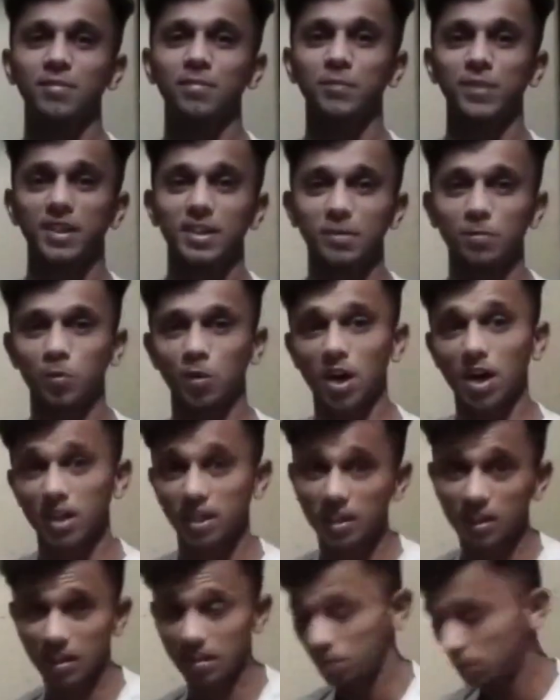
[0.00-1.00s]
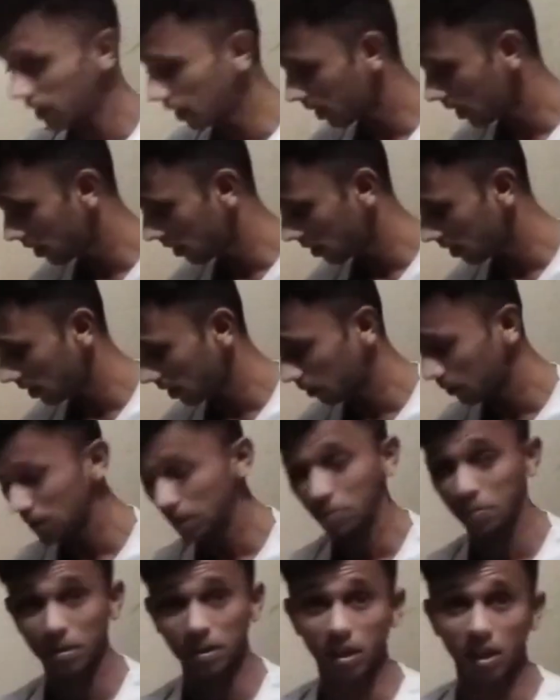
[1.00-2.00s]
इसमें मेरी पुरानी किट बैग है
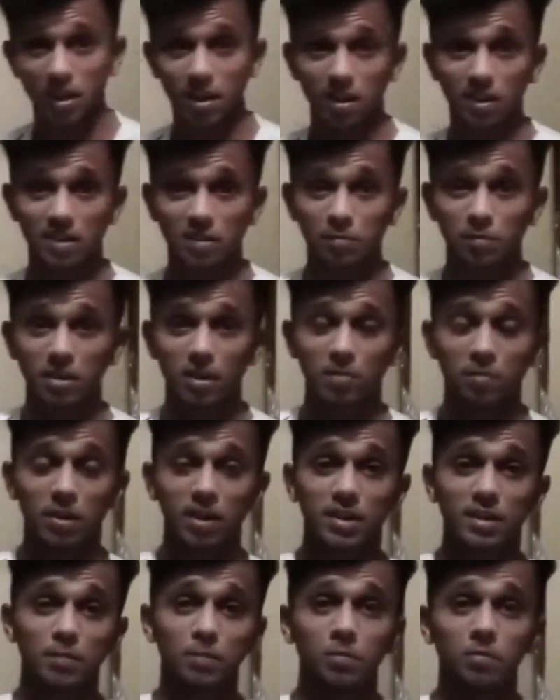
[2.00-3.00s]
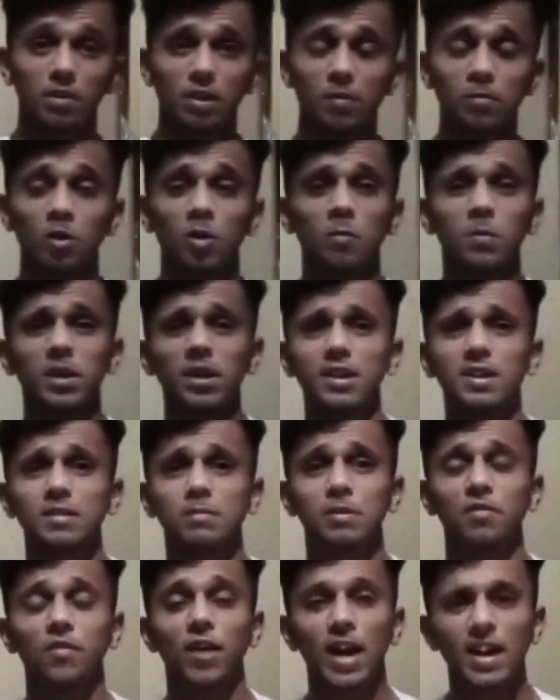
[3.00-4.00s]
जैसे कि मैंने बताया इसमें हमारी हम लोग
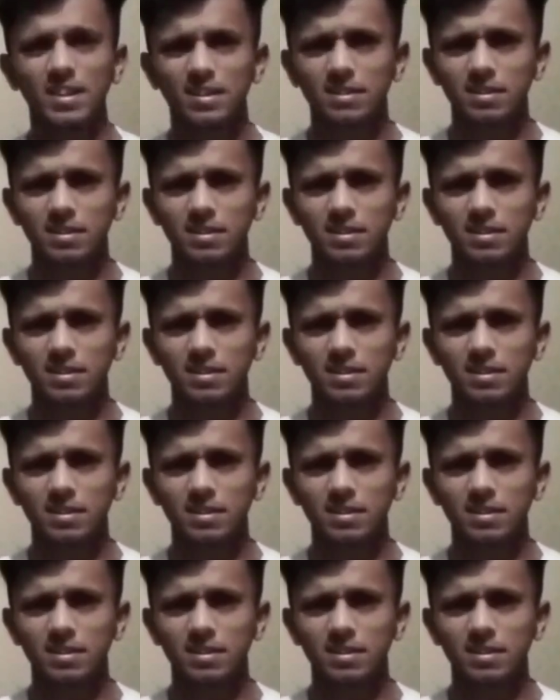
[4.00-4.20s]
पहले इसमें